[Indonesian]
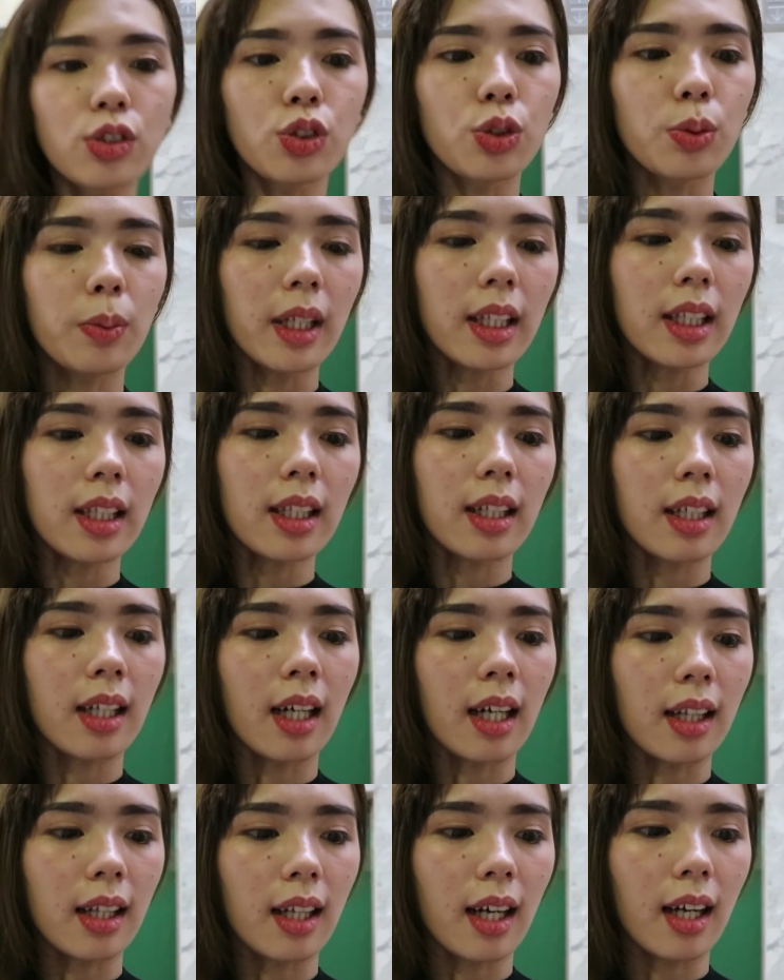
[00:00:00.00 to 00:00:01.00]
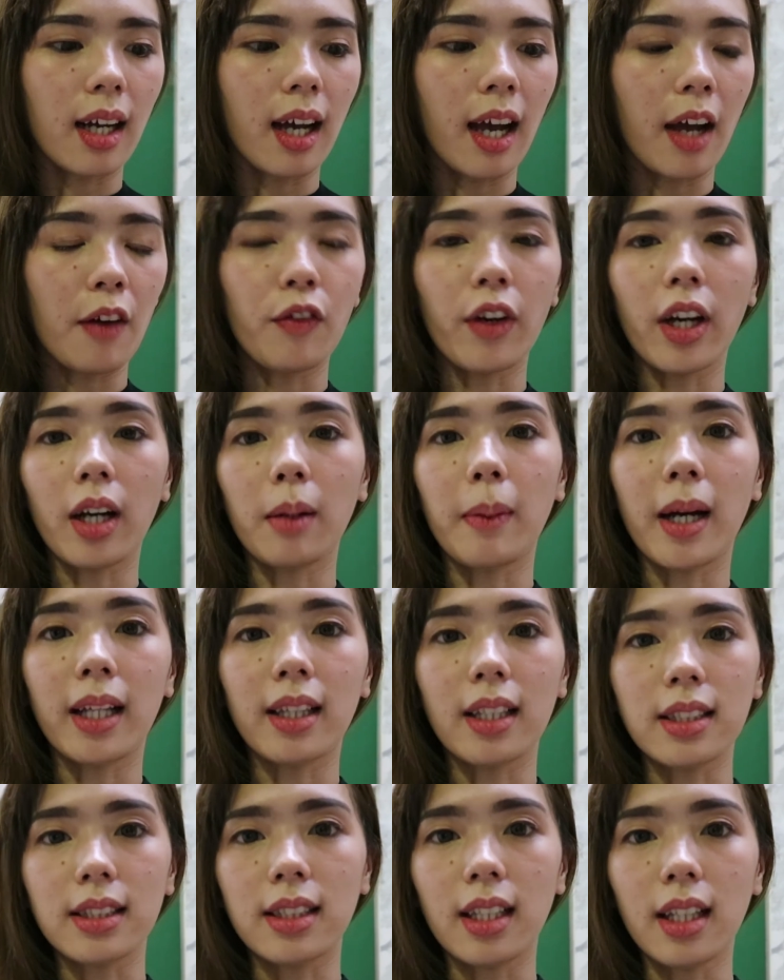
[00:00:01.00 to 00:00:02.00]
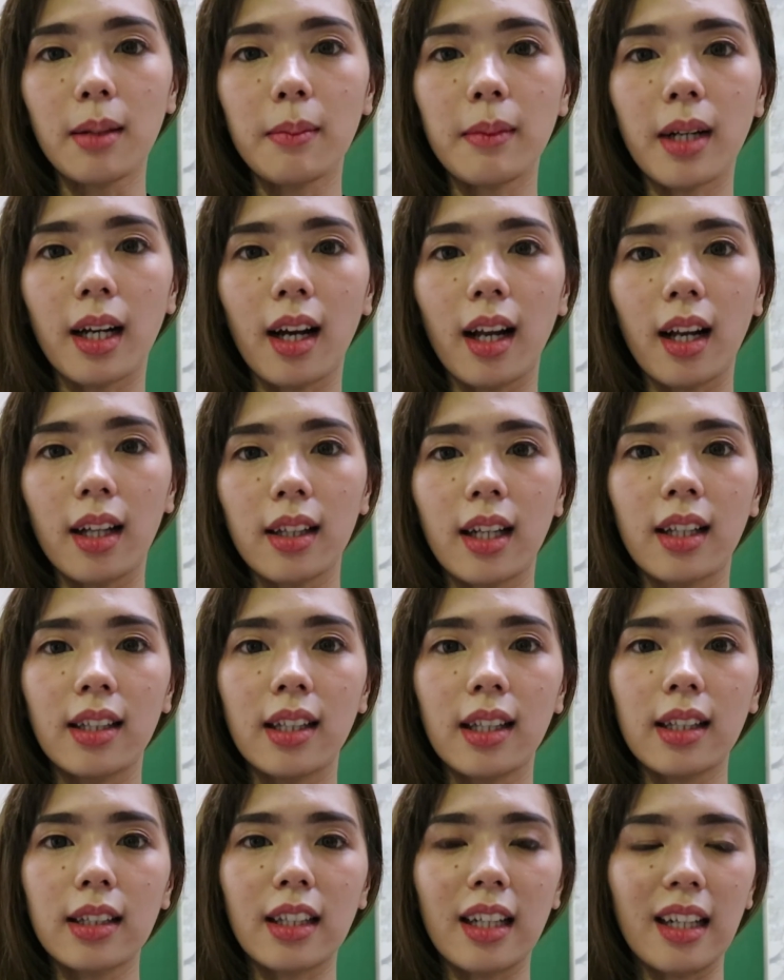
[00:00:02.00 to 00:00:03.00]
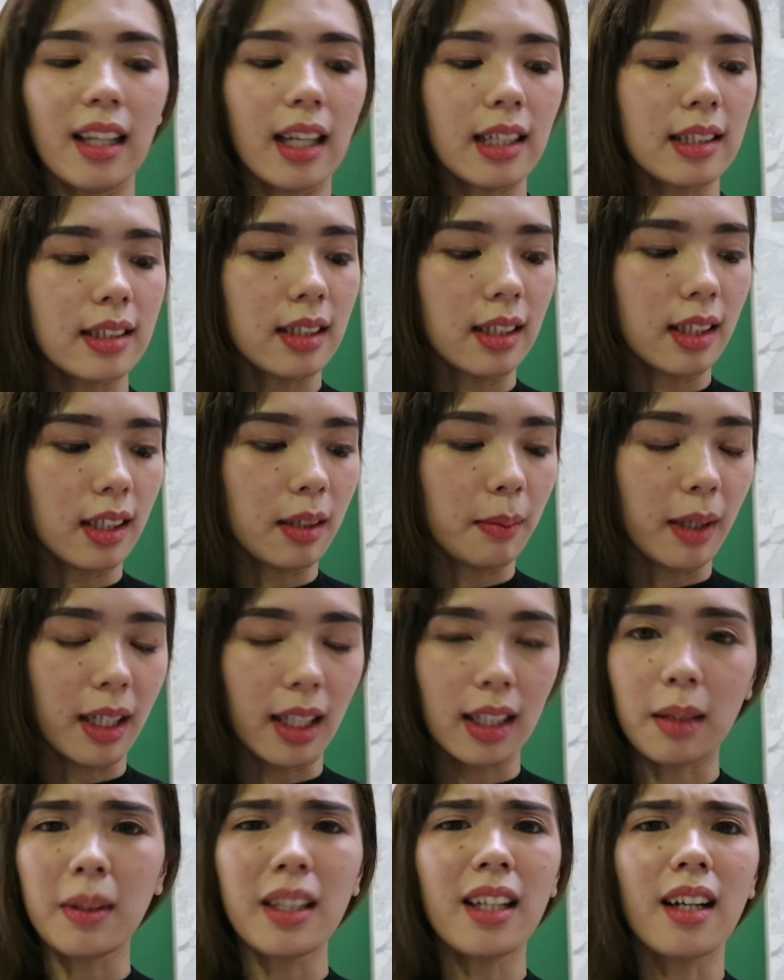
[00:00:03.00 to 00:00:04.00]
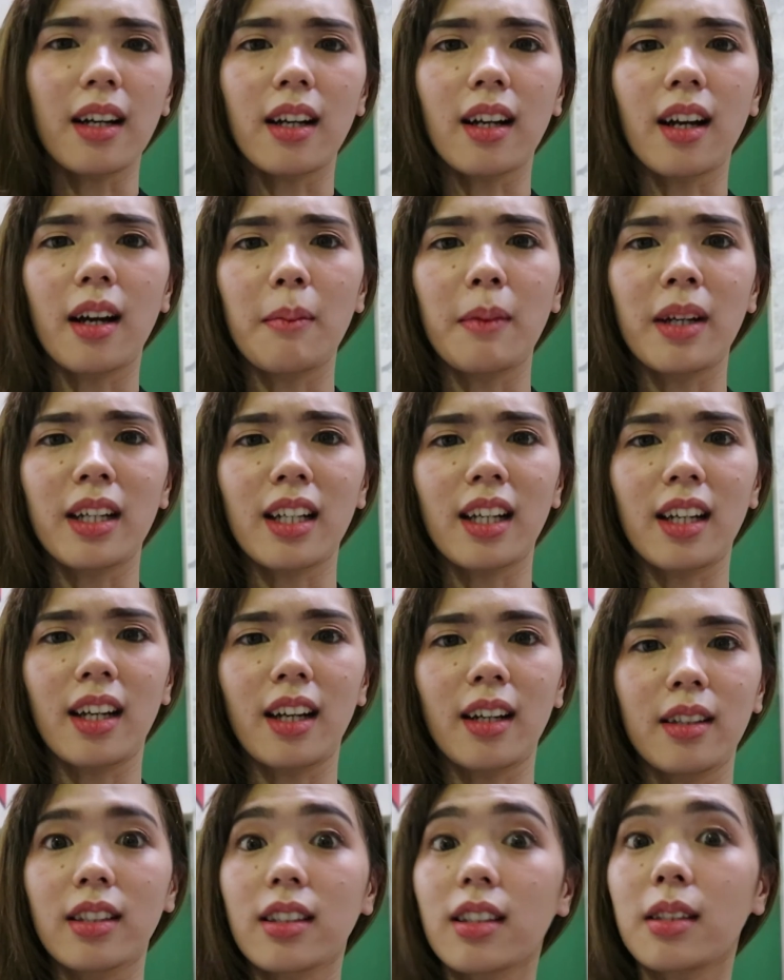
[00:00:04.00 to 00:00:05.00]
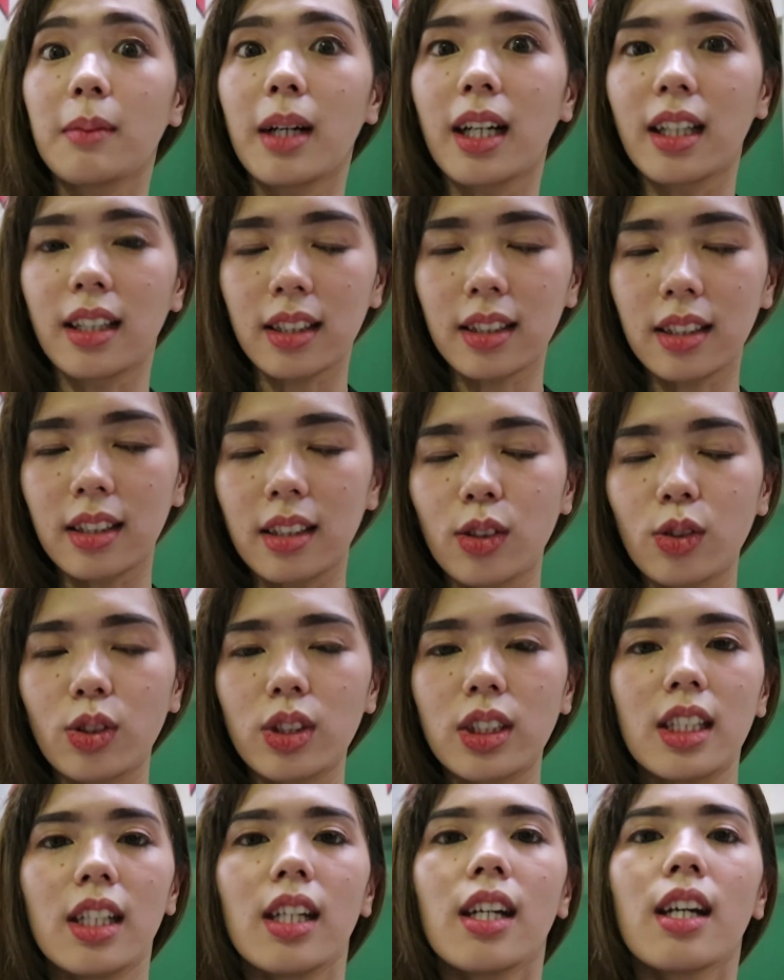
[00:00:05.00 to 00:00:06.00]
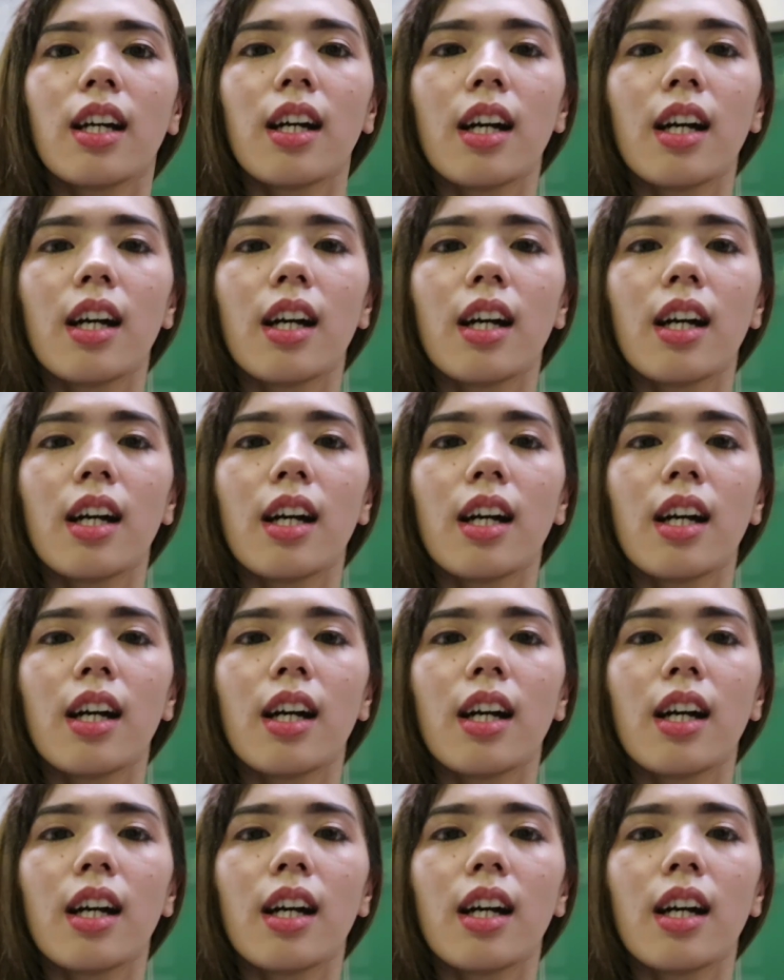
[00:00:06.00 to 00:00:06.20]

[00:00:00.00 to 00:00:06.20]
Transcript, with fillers: cuman karena efek panasnya bakalan ada terlihat sedikit merah tapi nggak nggak merah yang ngeri banget gitu sih